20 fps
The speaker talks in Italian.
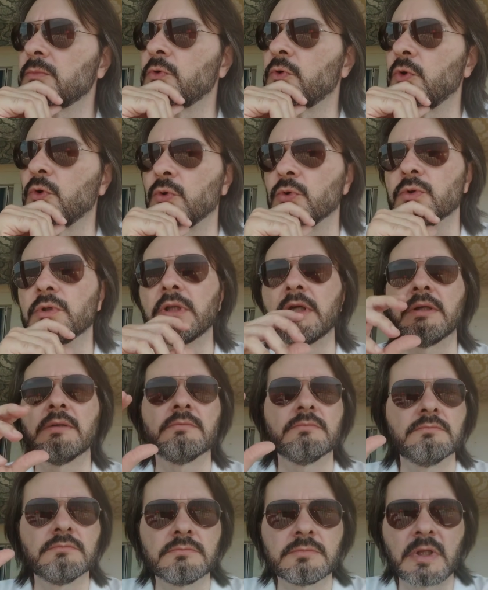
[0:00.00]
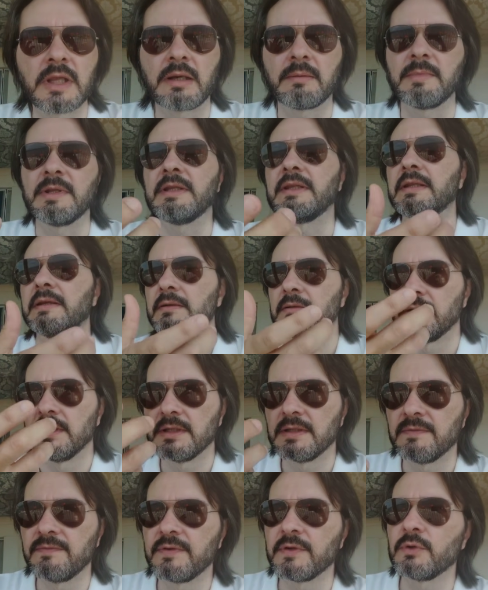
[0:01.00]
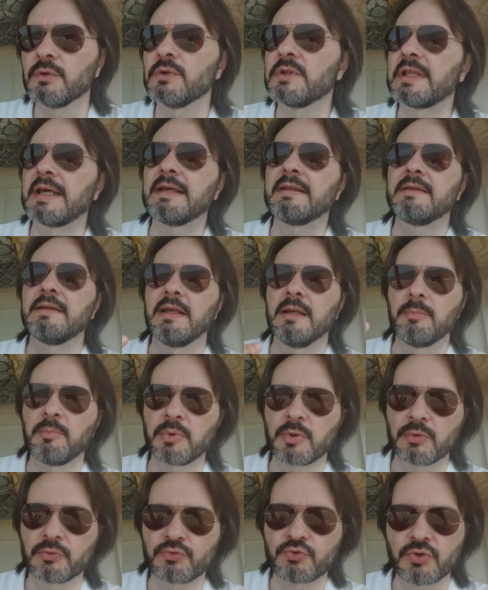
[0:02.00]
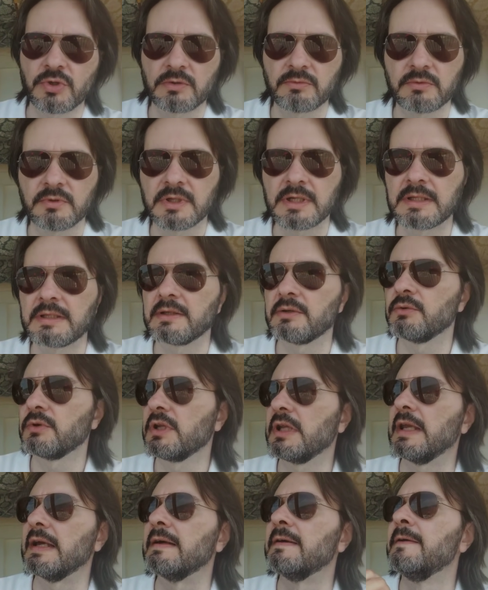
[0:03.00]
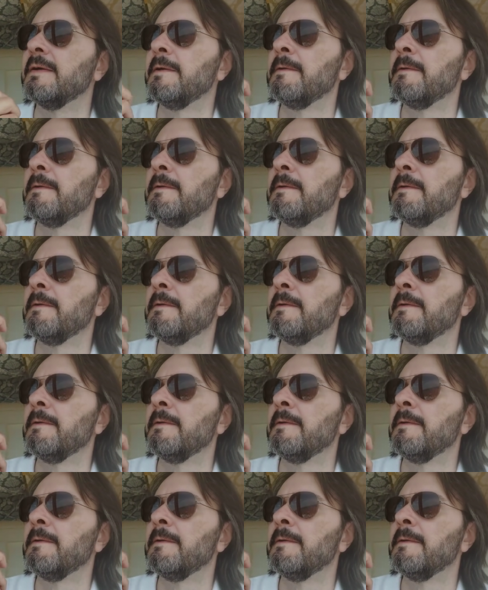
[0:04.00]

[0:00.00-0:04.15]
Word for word: con chiaramente le difficoltà dell'approccio alla nuova categoria,